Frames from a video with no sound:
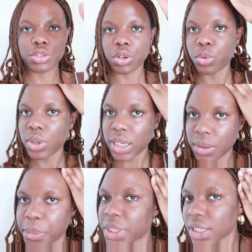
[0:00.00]
Genre, ok,
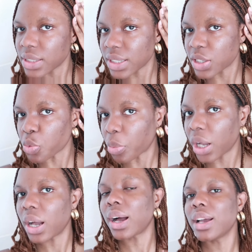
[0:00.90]
mes tresses elles sont
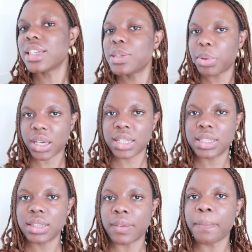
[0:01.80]
pas hyper
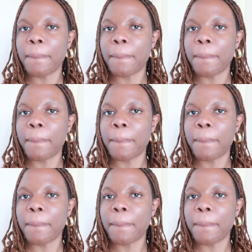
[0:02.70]
clean.